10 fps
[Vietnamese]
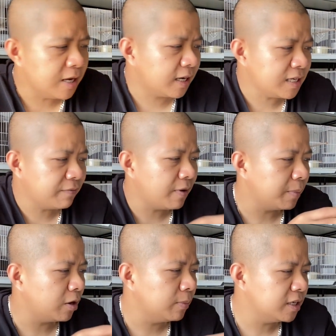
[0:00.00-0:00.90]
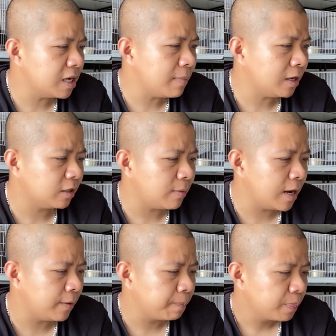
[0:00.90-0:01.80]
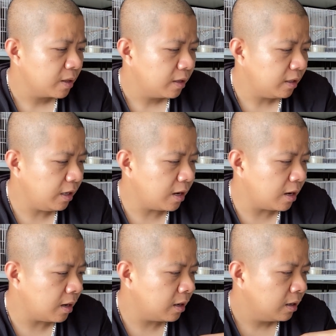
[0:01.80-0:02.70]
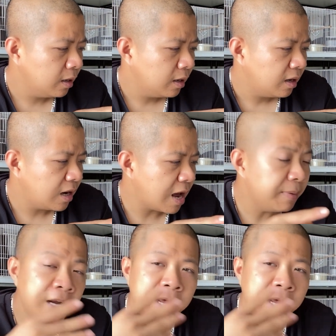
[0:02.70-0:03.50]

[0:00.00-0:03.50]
giờ cái sản phẩm này nó mới ra mắt các bác. Thì à, là bên